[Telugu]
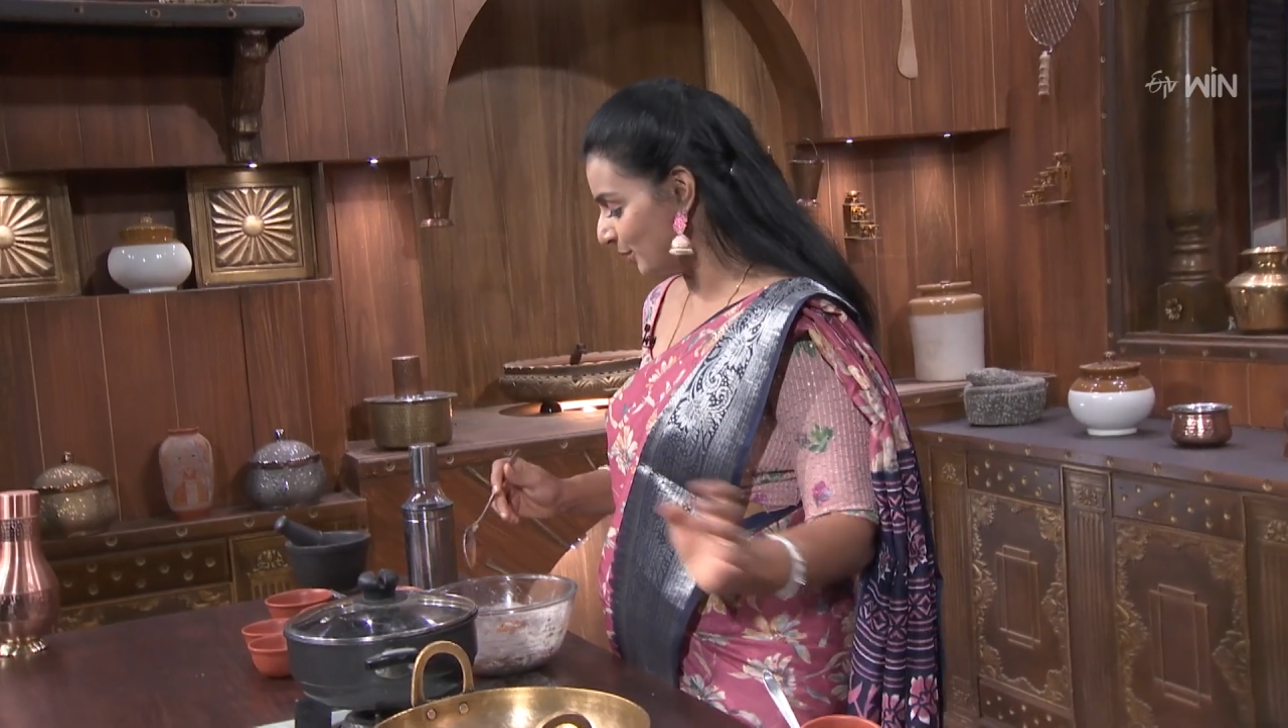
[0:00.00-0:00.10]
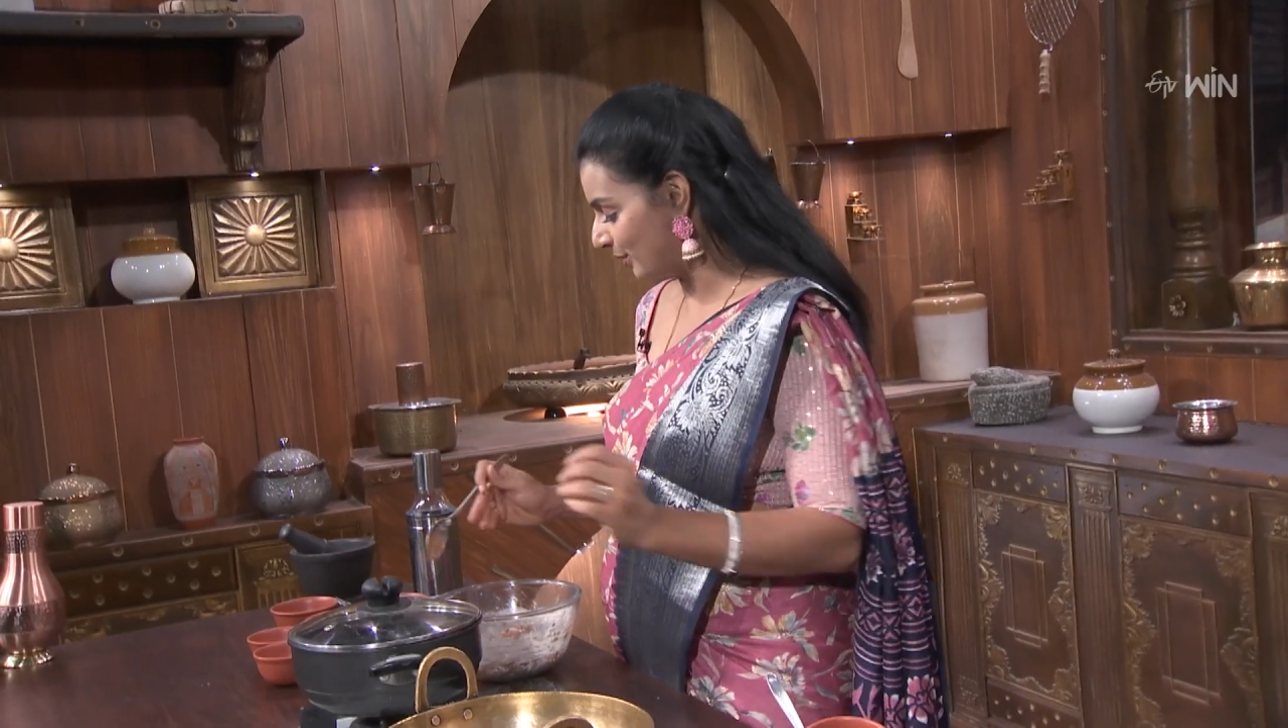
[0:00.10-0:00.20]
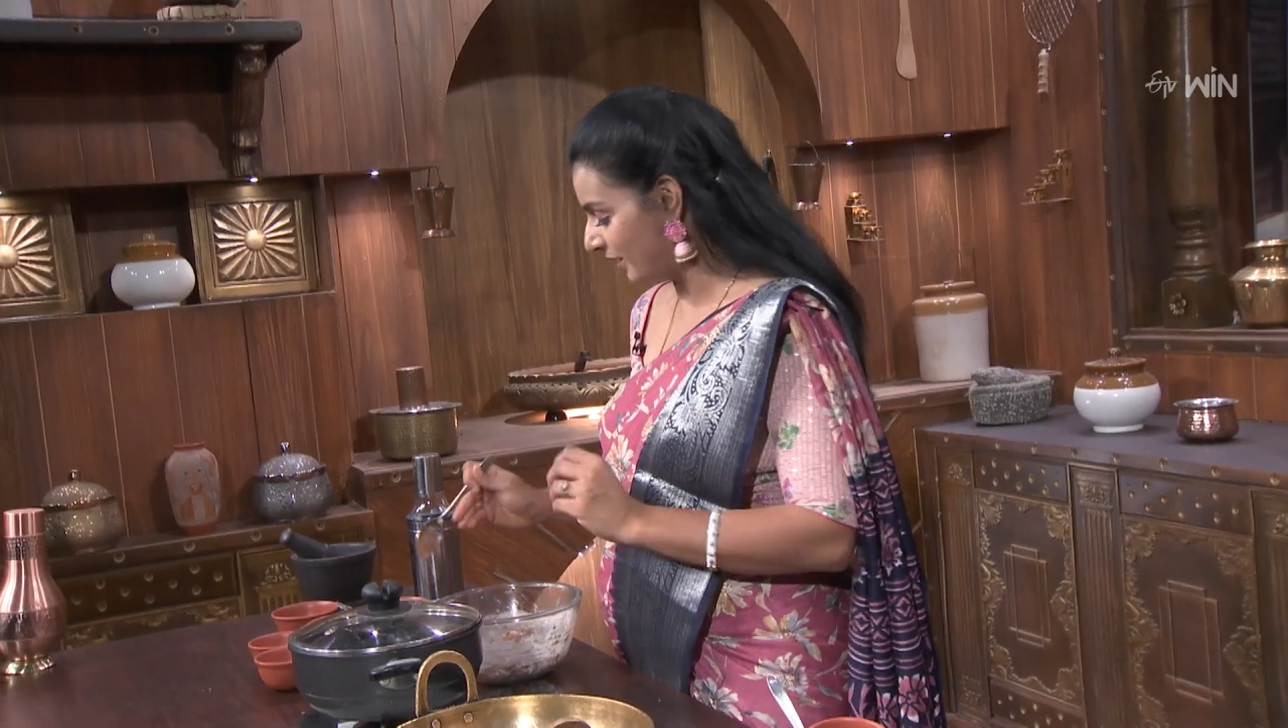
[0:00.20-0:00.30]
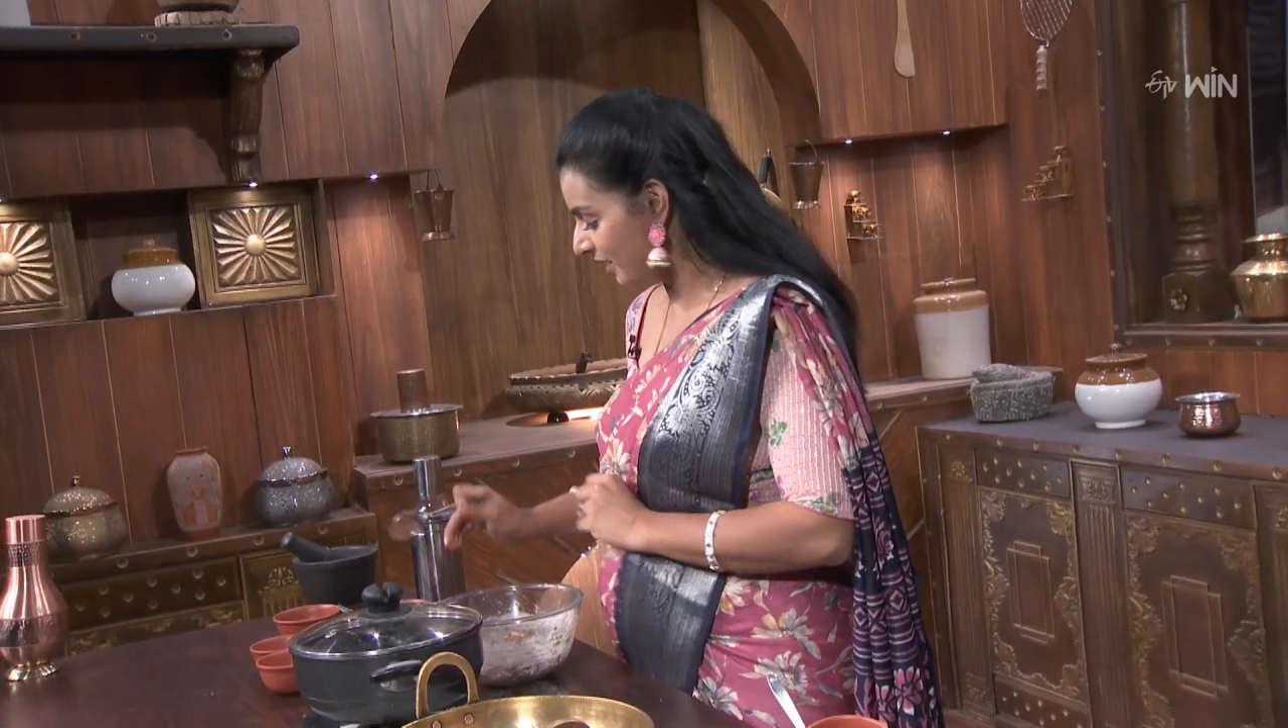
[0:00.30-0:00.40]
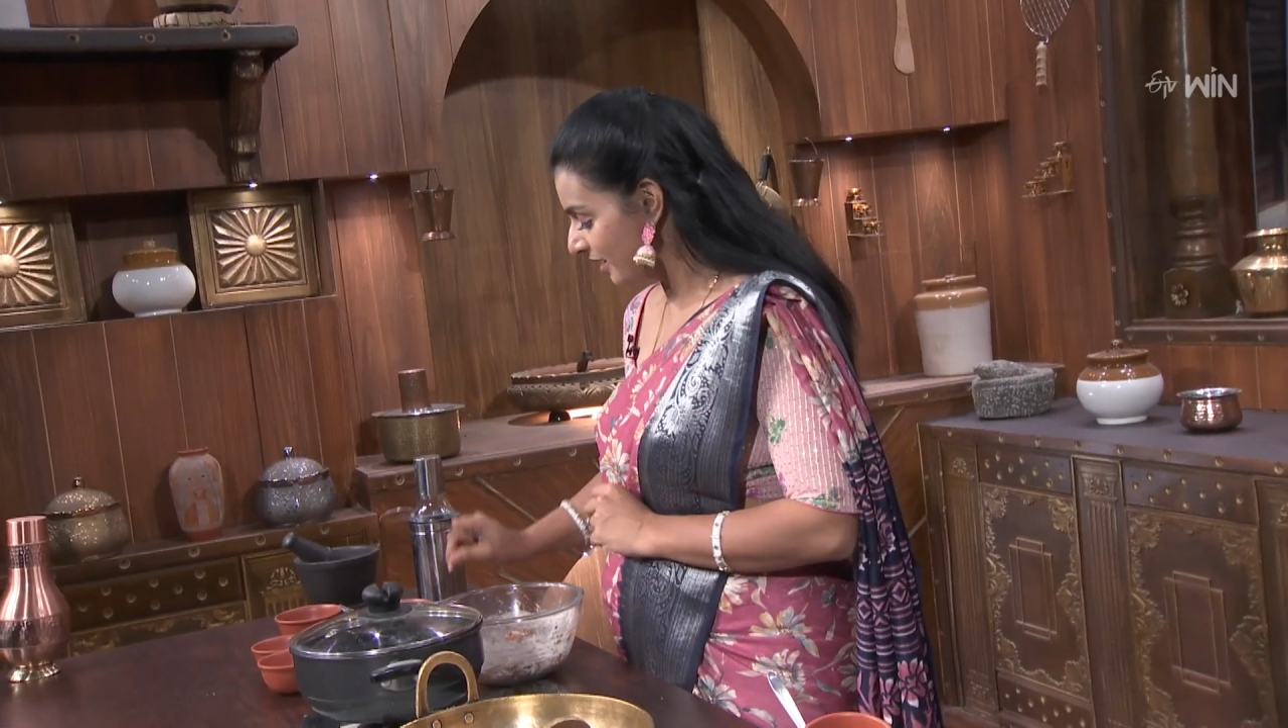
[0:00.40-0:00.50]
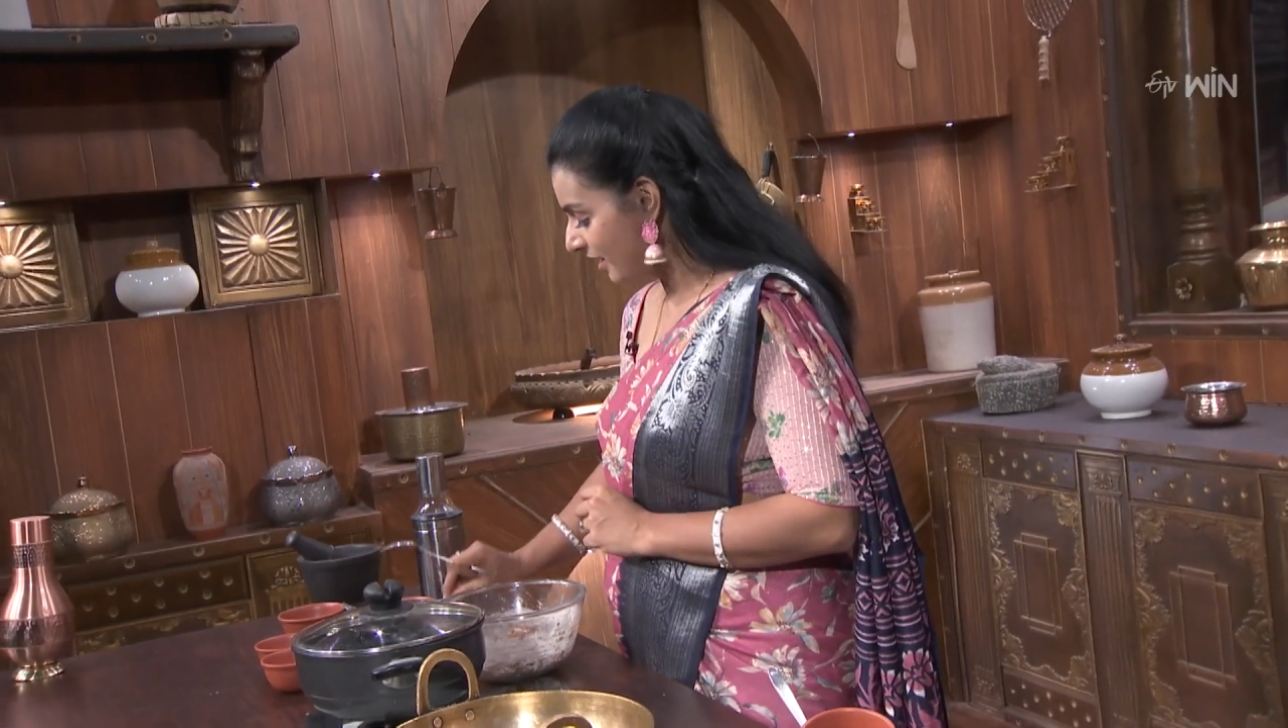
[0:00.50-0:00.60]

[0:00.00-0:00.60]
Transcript: ఉంటుంది